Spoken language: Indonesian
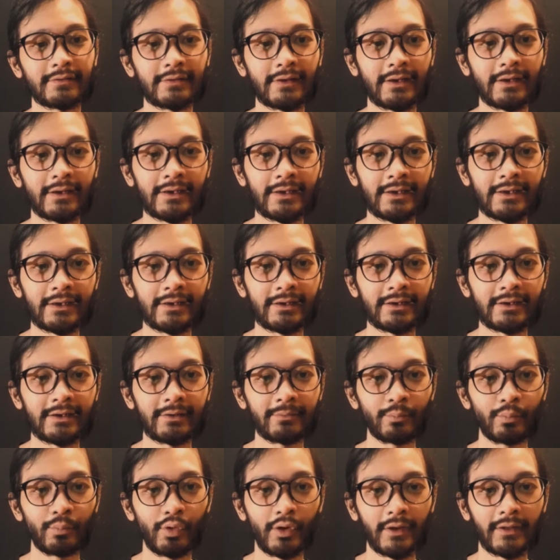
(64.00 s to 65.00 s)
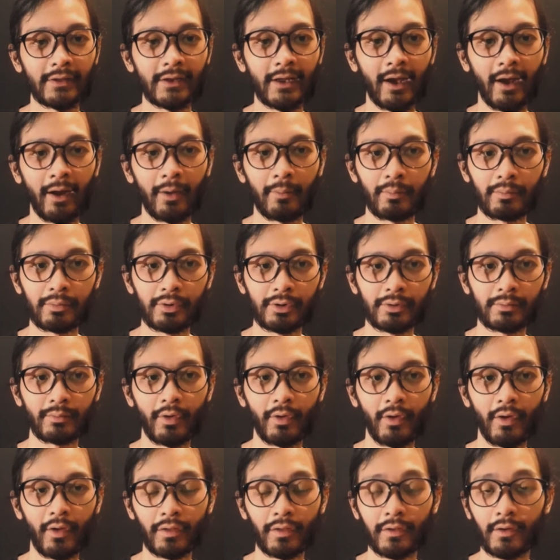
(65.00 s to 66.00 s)
Jadi buat yang belum
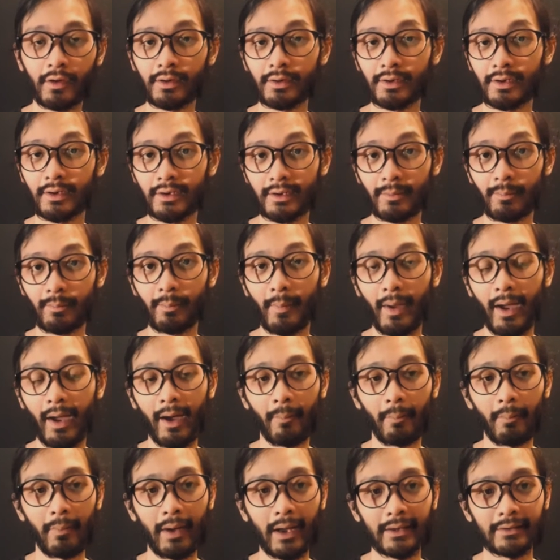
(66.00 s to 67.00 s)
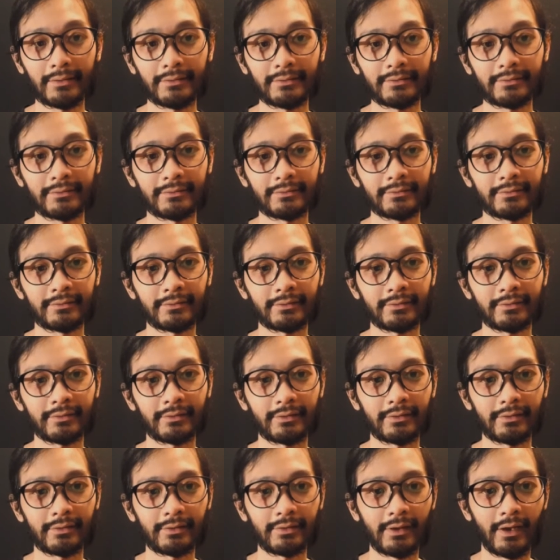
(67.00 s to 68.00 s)
nonton tetap aman
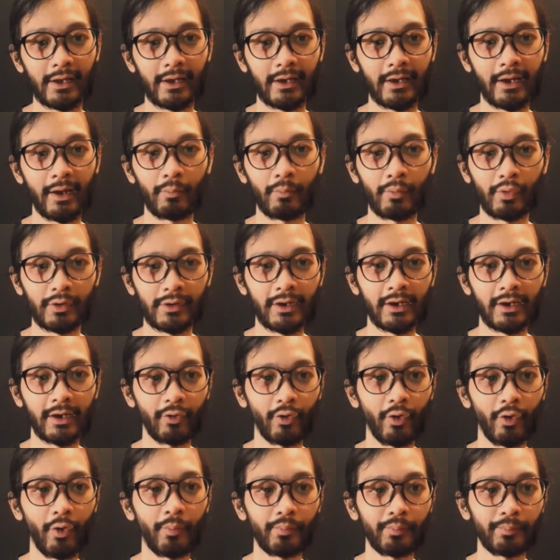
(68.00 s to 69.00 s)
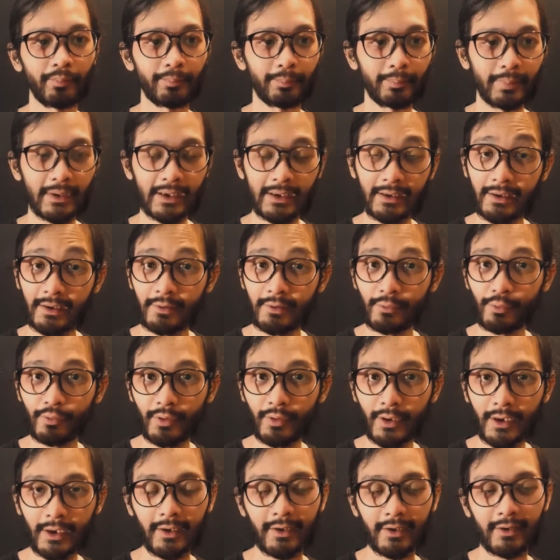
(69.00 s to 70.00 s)
dan yang mau denger opini
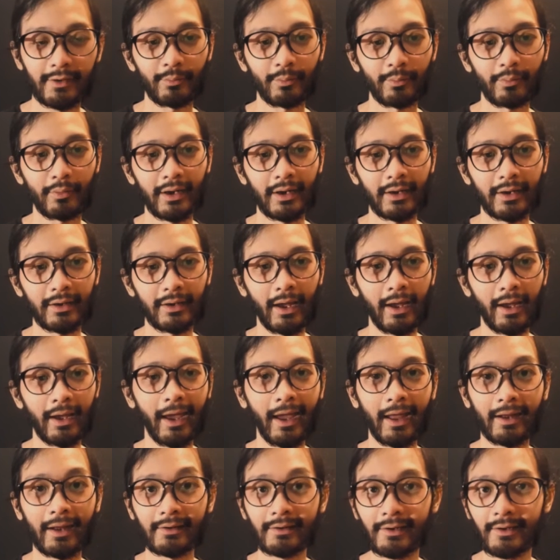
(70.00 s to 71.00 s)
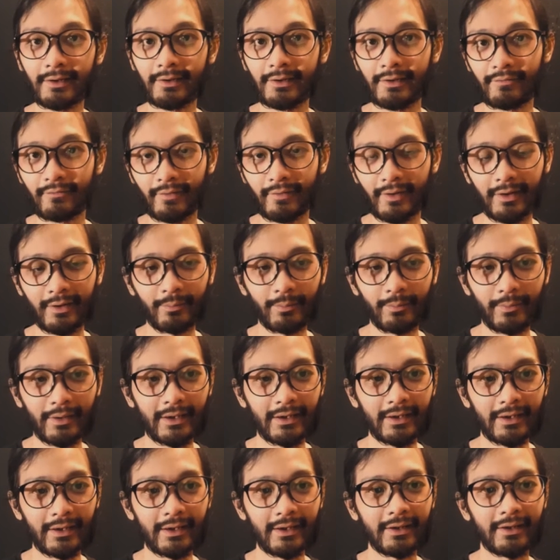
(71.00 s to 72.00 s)
gue mengenai ending di film
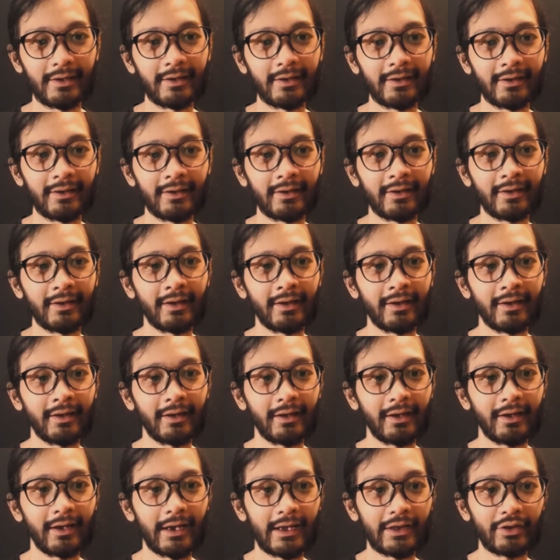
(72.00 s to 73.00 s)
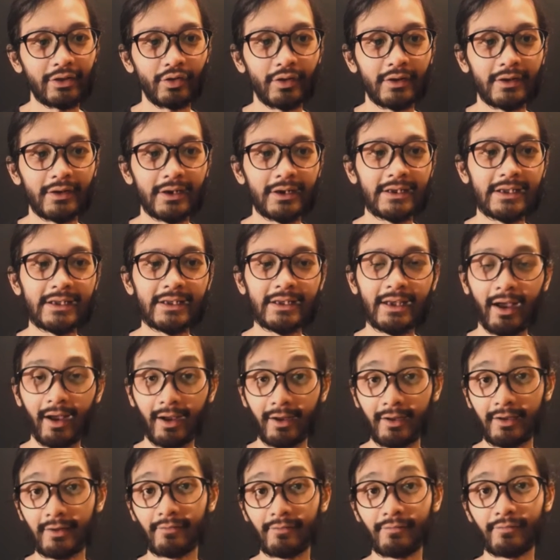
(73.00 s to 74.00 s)
ini itu ada di
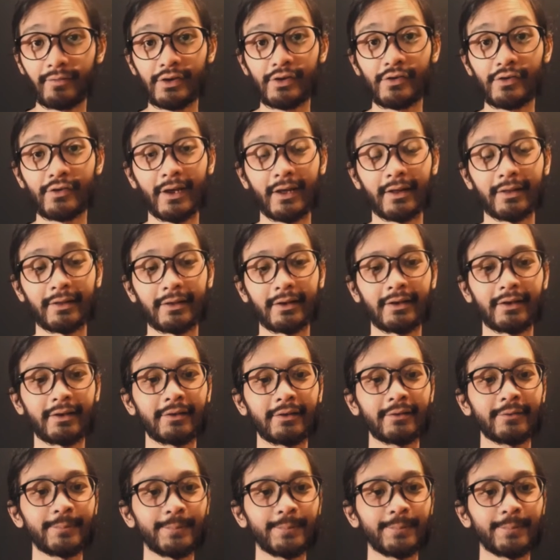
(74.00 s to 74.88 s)
akhir video nanti.